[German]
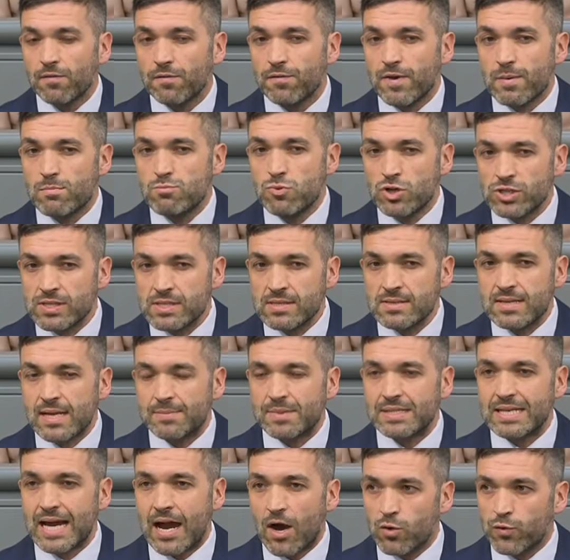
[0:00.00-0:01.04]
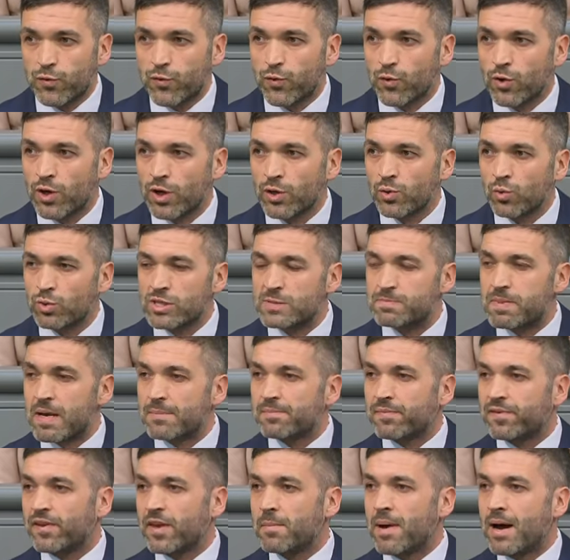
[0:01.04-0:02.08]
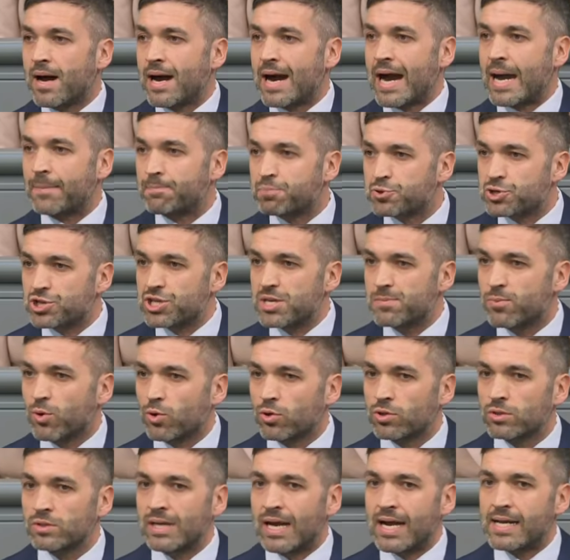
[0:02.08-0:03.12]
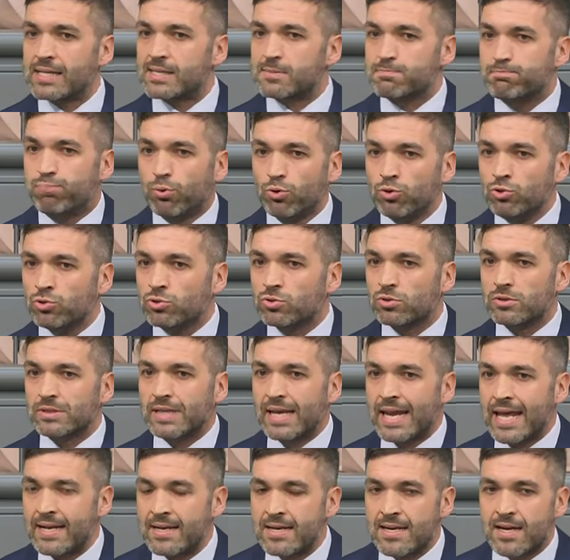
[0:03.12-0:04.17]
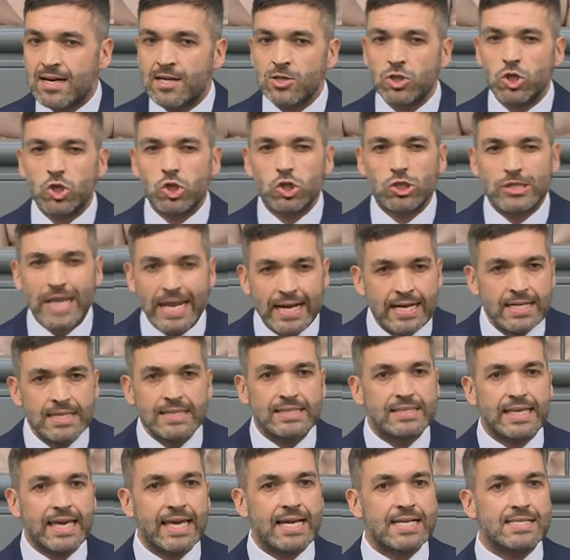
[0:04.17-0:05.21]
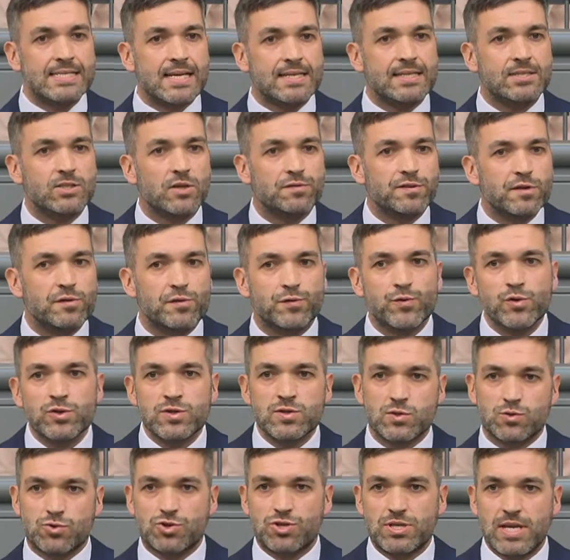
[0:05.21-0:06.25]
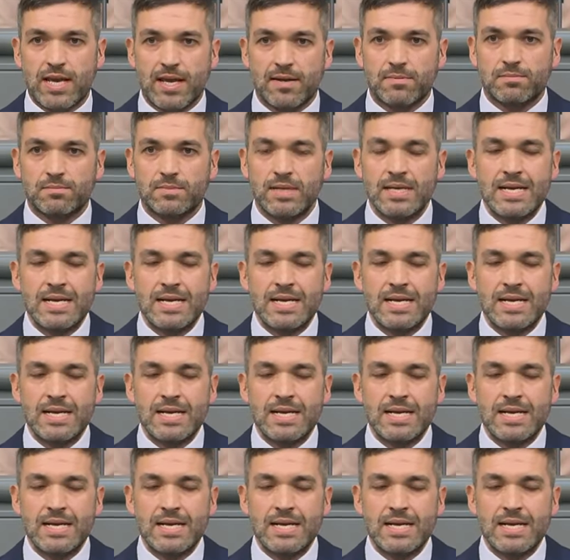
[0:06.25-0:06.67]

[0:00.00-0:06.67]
Wir müssen damit aufhören, uns beim Thema Abschiebungen als Bund und Länder ständig gegenseitig auf den Füßen zu stehen.